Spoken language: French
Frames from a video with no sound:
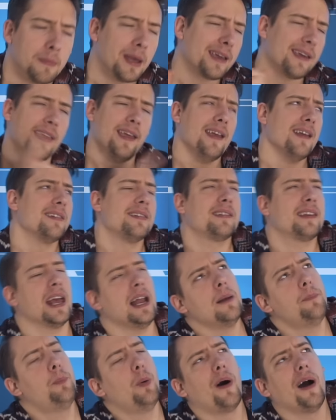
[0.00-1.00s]
Mais qui est-ce
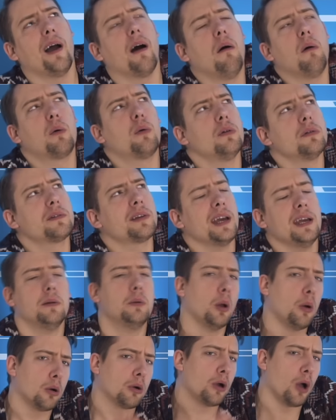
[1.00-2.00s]
qu'elle pourrait rencontrer
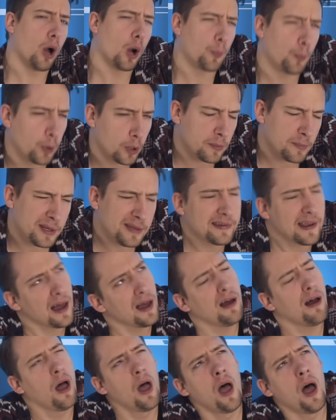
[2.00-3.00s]
d'encore plus
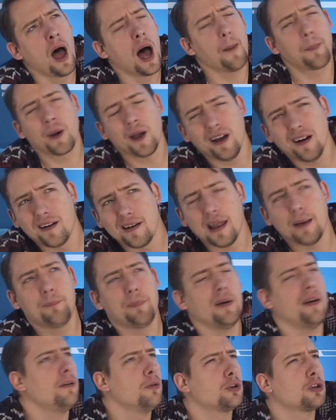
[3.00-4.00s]
bizarre après un
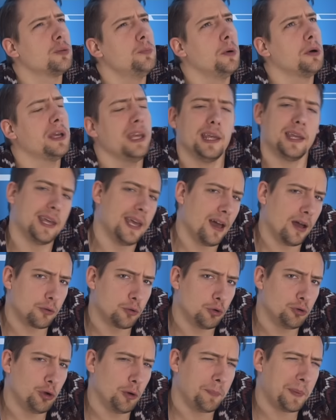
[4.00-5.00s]
lapin en smoking et un
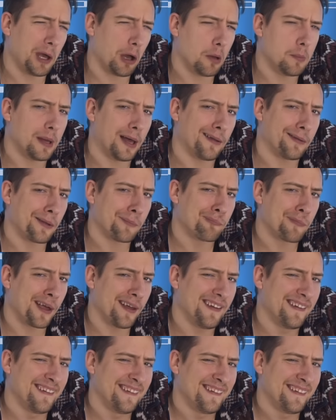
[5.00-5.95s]
dodo pyromane, hein